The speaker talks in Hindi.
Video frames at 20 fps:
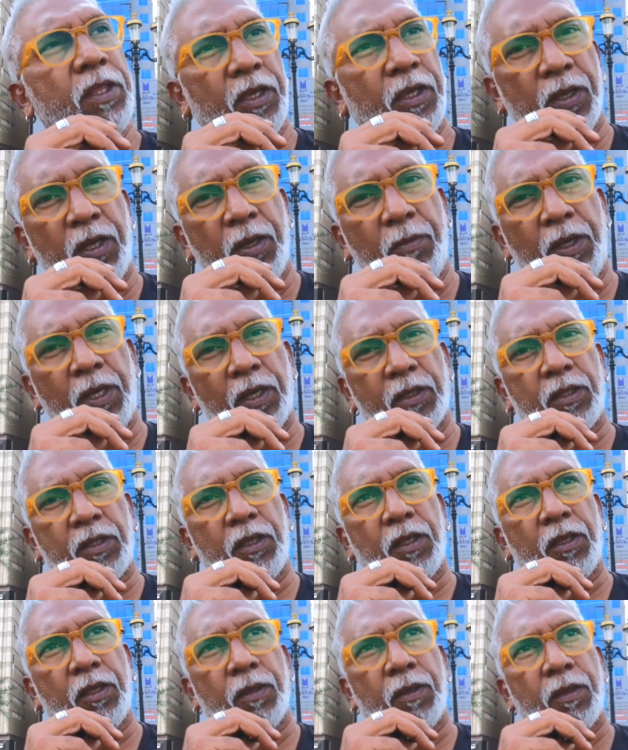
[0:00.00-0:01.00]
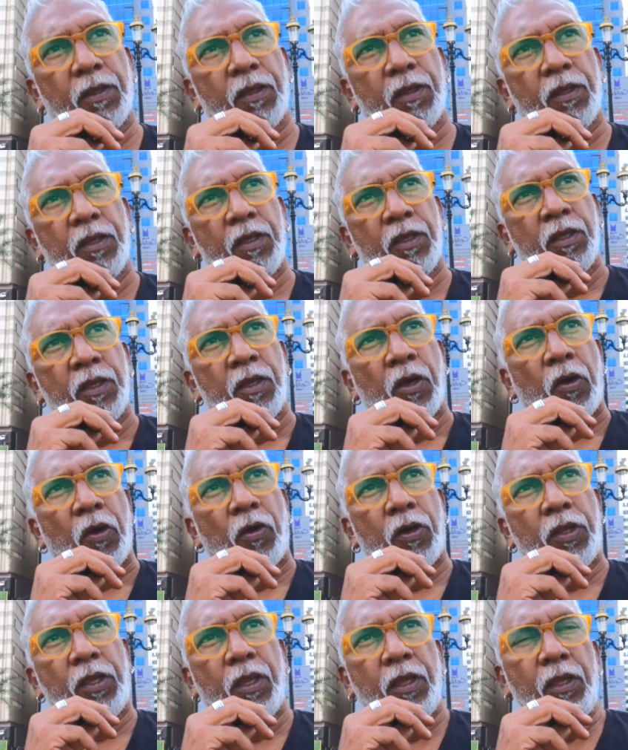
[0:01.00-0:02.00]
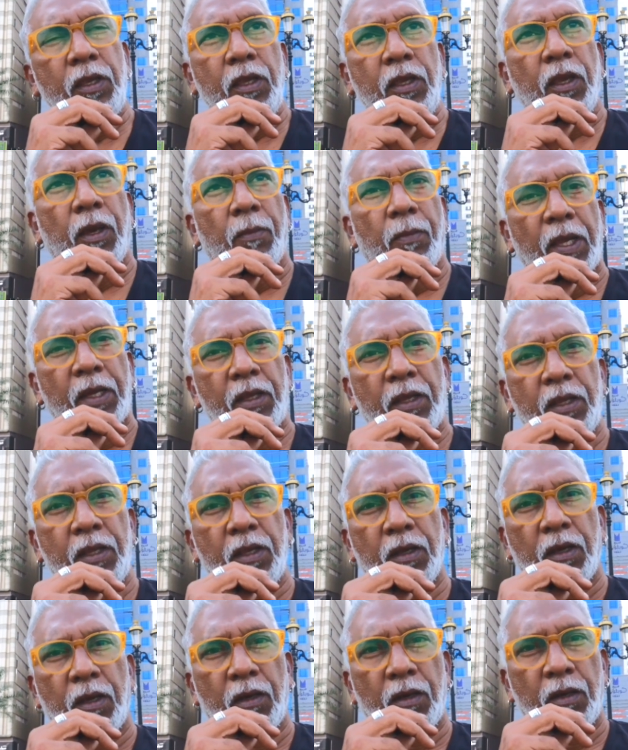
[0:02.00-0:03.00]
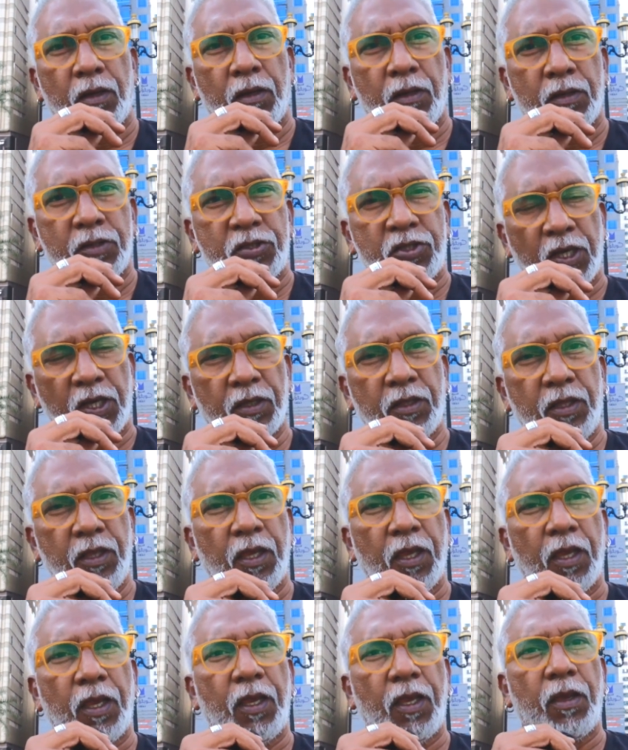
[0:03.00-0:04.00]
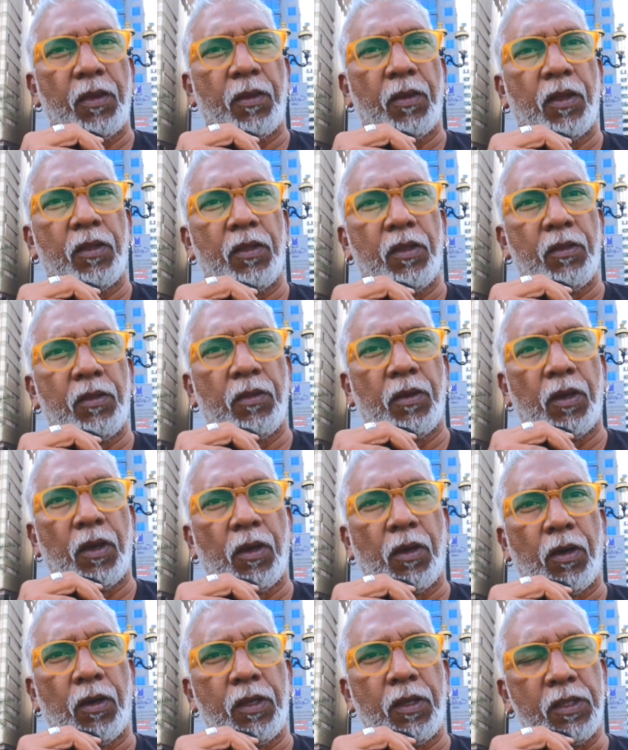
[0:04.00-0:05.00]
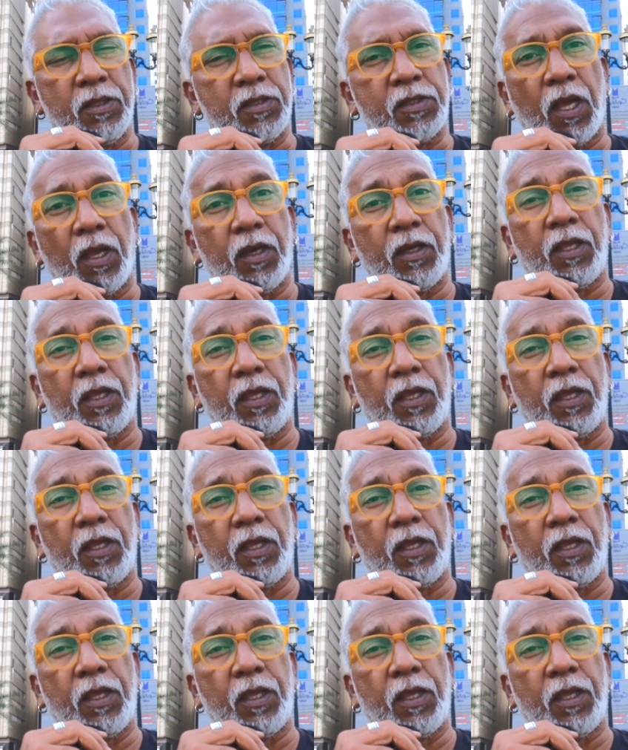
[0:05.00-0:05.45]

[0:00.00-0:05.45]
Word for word: दिखने भी लगती हैं और यही हमारी शक्ति है इंसान